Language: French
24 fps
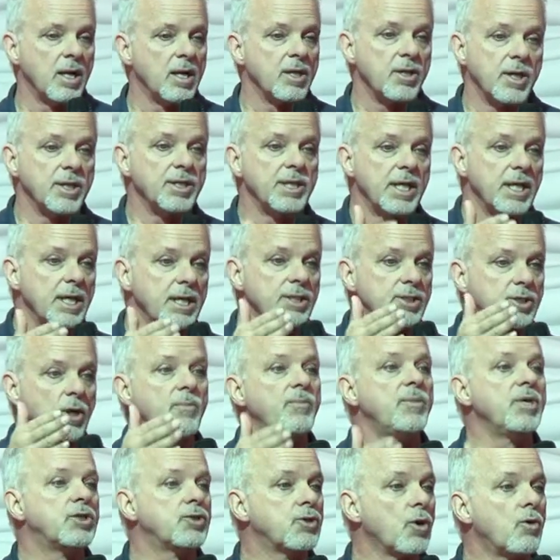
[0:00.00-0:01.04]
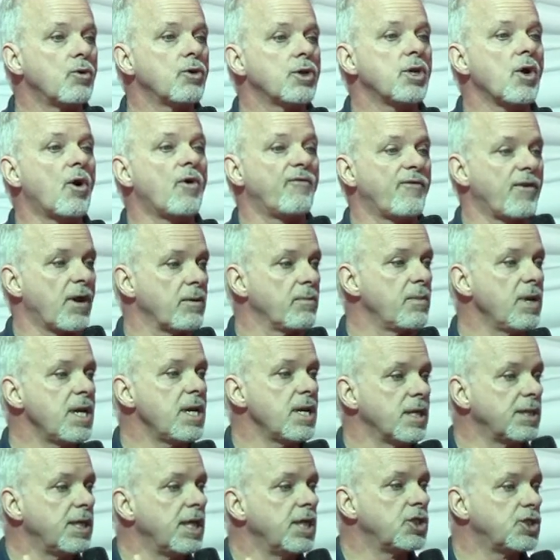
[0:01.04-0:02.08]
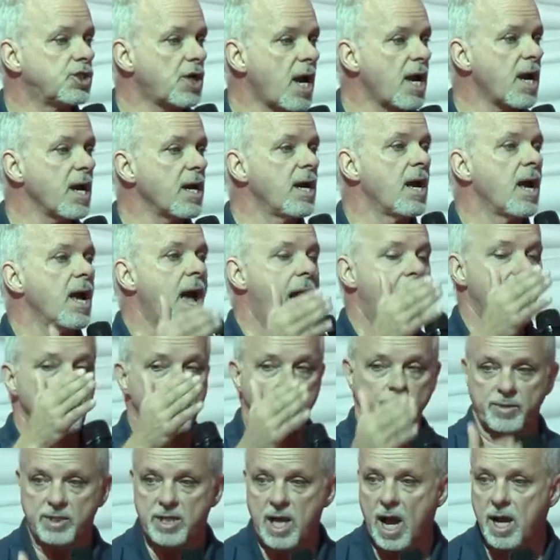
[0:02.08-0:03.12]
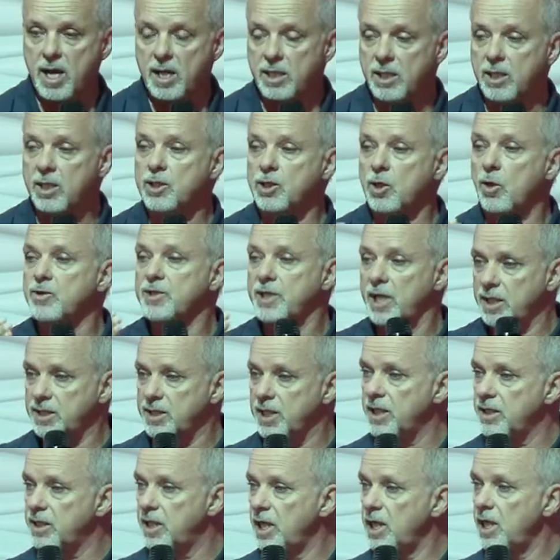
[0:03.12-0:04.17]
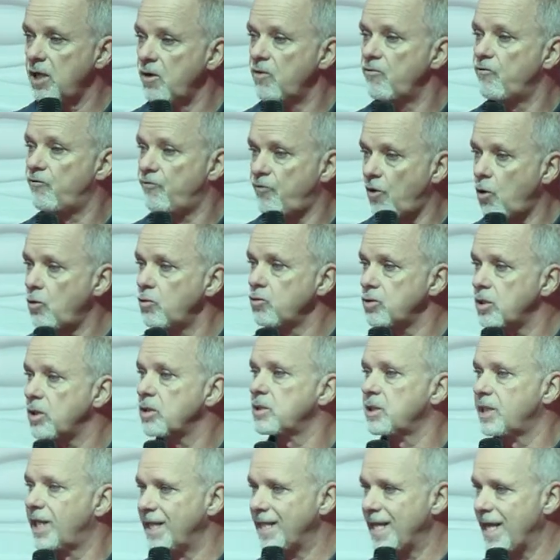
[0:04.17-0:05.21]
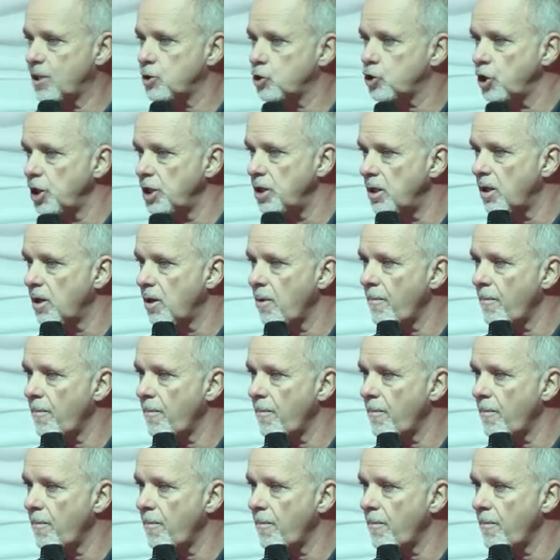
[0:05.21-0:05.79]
Il y a des hôpitaux qui ont fermé, il y a des gens à l'hôpital qui sont décédés faute d'énergie,